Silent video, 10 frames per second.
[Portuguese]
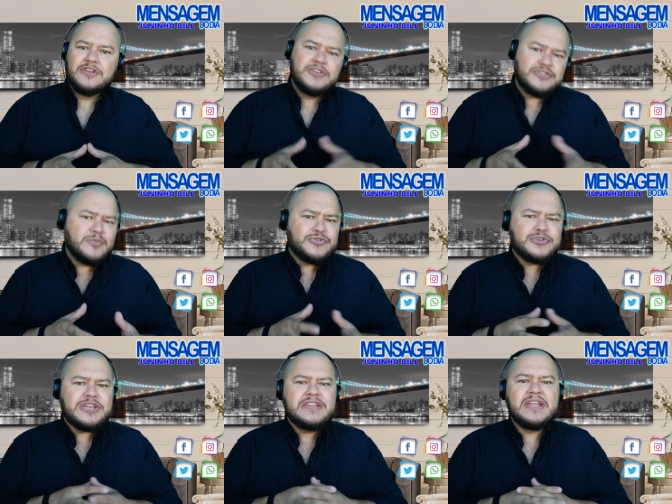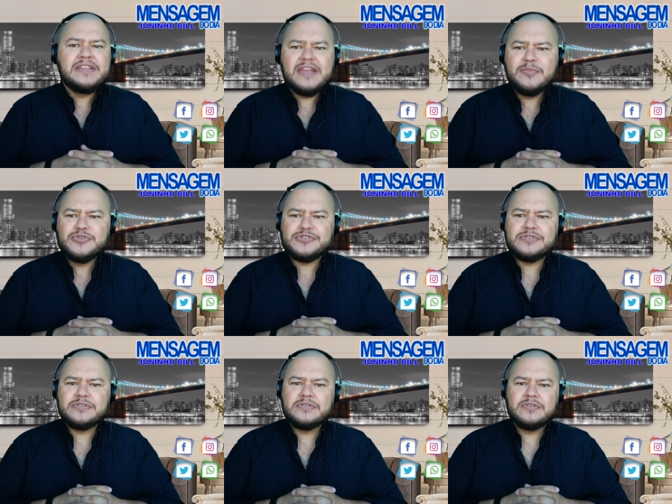Somos o que entendemos
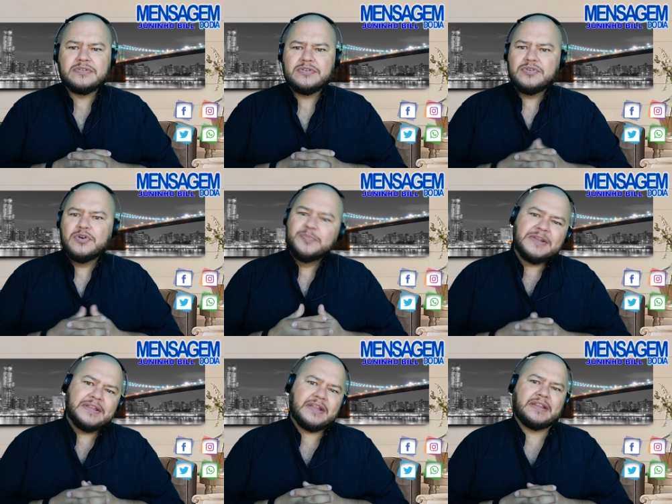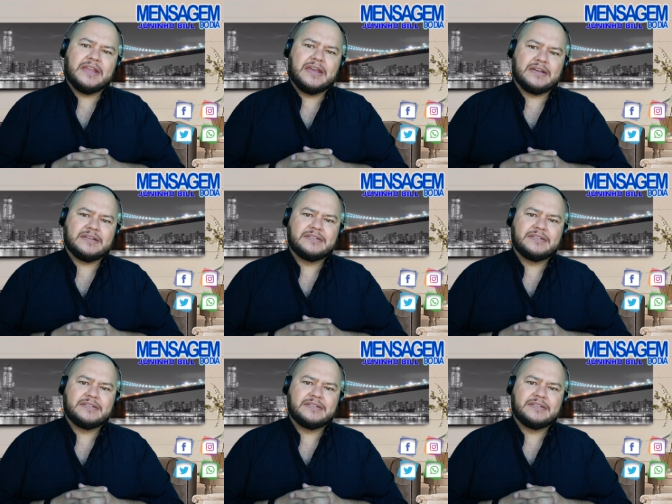o planeta Terra.